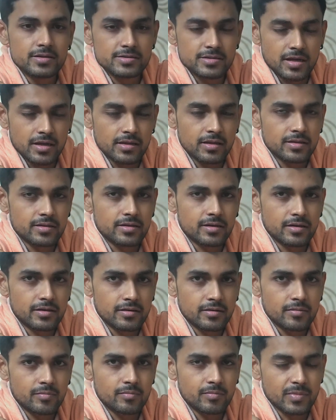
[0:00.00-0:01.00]

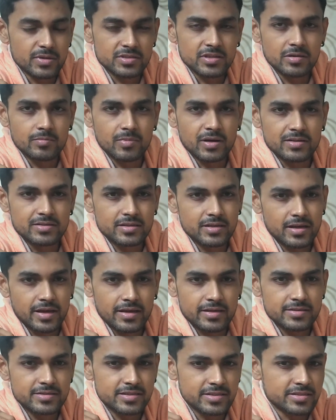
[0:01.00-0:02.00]
ज़्यादातर मसल मास है
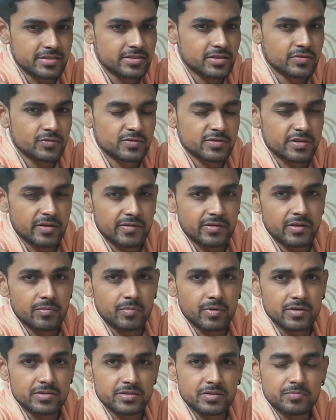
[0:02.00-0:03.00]
लाइक सिक्सटी टू सेवेंटी
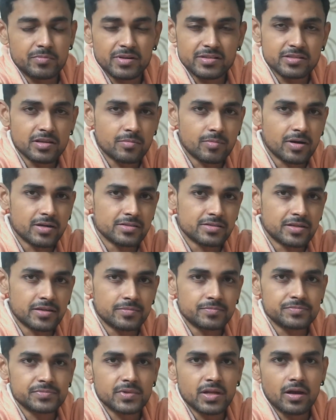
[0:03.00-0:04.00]
परसेंट मसल मास
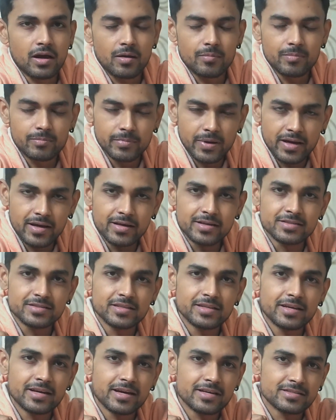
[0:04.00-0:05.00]
है अब मैं
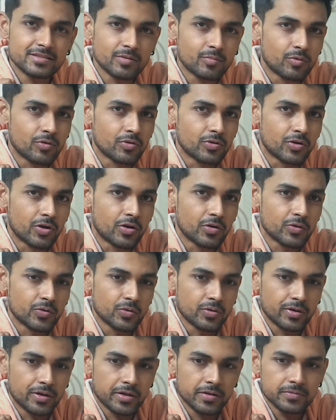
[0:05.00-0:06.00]
इसलिए ऐसा बोल रहा हूँ
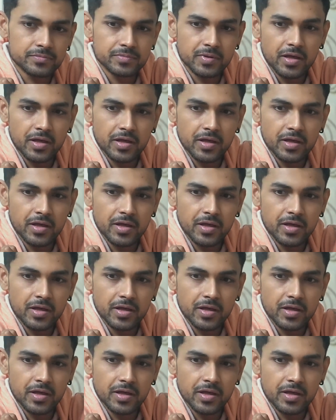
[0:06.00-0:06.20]
क्योंकि